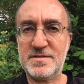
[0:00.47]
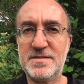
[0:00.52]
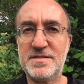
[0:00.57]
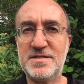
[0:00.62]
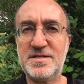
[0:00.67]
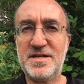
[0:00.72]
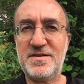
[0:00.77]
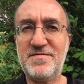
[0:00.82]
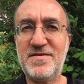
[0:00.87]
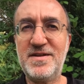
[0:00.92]

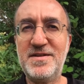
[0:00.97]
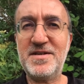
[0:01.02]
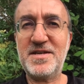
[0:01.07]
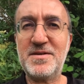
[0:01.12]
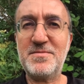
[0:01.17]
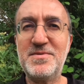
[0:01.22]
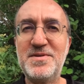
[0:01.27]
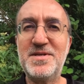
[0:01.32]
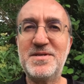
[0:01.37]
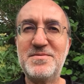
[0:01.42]
Sevgili
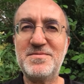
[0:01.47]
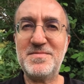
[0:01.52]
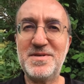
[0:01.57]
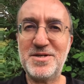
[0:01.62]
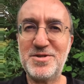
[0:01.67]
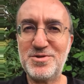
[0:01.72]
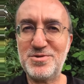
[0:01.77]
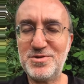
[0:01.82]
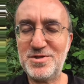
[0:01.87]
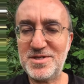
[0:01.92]
2020
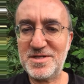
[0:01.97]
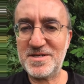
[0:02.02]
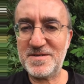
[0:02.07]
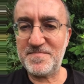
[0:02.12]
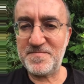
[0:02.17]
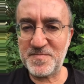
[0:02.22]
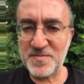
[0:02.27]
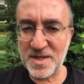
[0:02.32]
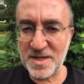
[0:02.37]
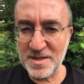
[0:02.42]
mezunları,
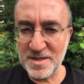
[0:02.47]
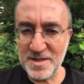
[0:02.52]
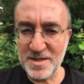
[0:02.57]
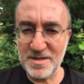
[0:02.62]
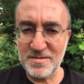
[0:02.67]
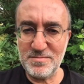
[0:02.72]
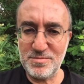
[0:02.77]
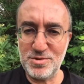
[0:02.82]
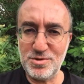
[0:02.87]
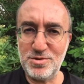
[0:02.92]

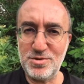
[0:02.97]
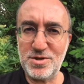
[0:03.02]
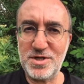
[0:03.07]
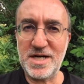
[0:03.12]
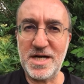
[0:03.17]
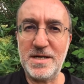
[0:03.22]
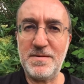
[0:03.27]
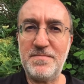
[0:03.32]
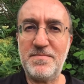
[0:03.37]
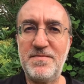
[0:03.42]
bu
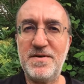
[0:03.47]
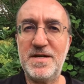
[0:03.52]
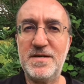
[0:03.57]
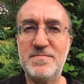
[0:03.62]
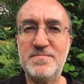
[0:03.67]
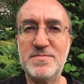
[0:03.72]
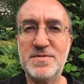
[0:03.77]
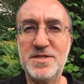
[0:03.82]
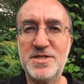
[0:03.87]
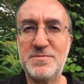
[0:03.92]
garip ve
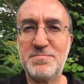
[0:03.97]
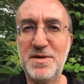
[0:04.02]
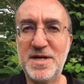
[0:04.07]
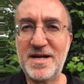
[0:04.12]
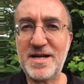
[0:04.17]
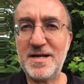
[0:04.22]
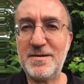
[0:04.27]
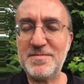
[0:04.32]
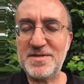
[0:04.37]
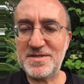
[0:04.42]
hiç
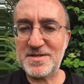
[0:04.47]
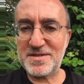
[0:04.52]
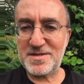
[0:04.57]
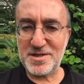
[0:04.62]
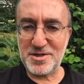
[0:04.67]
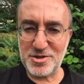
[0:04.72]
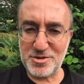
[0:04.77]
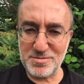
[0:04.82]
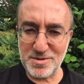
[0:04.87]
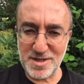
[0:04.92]
beklenmedik
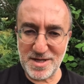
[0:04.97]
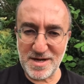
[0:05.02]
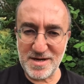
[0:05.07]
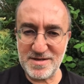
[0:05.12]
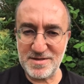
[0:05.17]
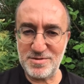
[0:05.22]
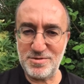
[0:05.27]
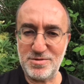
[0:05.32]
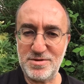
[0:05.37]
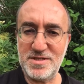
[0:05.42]

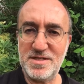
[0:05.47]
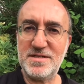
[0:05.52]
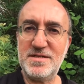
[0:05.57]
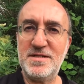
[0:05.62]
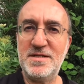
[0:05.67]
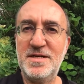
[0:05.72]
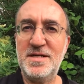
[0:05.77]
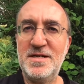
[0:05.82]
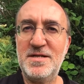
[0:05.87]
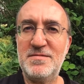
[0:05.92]
tecrübelerle dolu yıl
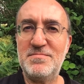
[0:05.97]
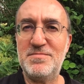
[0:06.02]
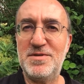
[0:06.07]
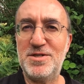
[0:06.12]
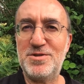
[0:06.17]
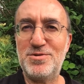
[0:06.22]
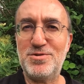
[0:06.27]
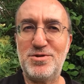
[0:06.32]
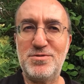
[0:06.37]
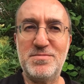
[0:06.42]

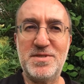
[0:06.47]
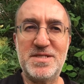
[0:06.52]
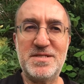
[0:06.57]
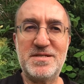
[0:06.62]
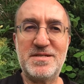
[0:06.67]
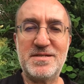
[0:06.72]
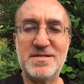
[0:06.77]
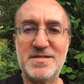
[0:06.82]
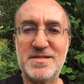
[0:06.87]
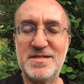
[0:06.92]
mezun
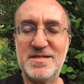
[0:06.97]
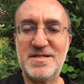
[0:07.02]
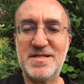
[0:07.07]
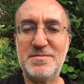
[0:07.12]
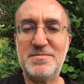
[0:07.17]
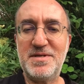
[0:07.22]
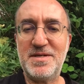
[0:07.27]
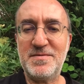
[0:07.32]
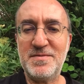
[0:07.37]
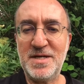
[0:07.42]
olmanız
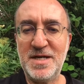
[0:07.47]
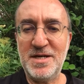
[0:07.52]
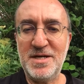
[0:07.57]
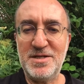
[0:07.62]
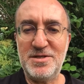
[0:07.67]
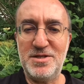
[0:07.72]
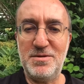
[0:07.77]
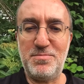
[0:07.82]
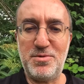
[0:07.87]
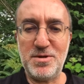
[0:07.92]
size bir
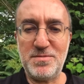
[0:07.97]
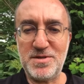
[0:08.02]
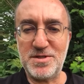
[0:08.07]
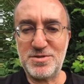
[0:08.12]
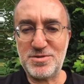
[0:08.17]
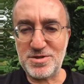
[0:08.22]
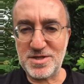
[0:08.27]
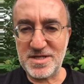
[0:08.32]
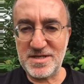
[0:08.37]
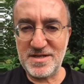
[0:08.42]
diploma
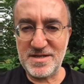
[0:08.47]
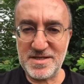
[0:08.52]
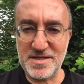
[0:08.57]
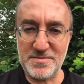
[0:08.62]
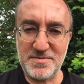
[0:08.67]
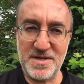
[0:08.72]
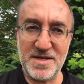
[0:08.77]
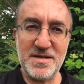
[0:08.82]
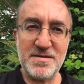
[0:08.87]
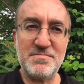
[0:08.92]
töreni ya
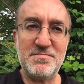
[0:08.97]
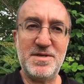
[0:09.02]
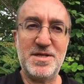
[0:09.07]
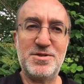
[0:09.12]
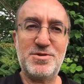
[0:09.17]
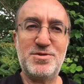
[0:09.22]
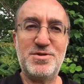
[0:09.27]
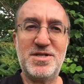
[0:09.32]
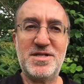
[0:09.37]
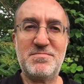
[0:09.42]
da bir
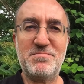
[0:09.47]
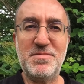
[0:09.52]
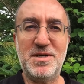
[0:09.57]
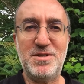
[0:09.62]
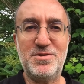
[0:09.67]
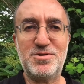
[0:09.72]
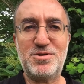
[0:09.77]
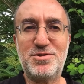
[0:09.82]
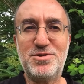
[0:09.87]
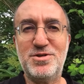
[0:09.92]
mezuniyet
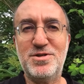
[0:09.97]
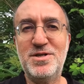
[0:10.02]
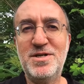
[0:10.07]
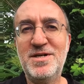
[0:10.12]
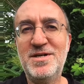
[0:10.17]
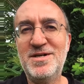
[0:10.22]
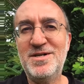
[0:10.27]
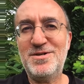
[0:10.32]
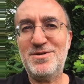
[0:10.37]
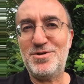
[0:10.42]
balosu
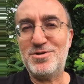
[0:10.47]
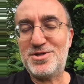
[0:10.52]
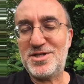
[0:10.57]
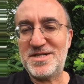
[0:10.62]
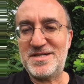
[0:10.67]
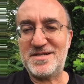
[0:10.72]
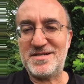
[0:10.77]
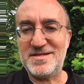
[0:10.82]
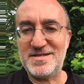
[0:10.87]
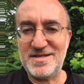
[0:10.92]

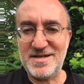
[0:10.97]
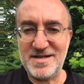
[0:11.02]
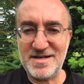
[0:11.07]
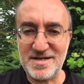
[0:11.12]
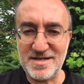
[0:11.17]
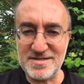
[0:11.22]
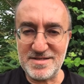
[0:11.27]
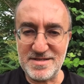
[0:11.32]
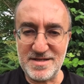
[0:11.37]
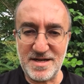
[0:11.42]
ötesinde
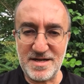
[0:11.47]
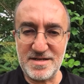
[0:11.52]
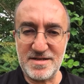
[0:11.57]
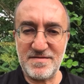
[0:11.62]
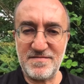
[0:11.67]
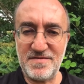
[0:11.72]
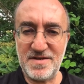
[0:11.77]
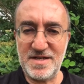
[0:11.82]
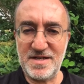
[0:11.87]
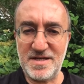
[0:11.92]
anılar
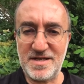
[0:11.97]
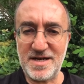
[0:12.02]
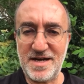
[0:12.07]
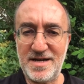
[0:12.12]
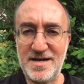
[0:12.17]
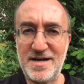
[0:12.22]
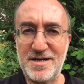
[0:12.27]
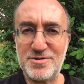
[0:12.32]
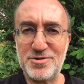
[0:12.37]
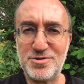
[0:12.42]
ve
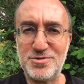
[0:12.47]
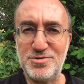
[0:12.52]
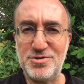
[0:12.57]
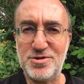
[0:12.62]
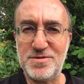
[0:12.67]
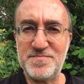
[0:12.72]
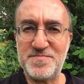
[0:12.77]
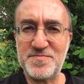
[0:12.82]
hikayeler sunuyor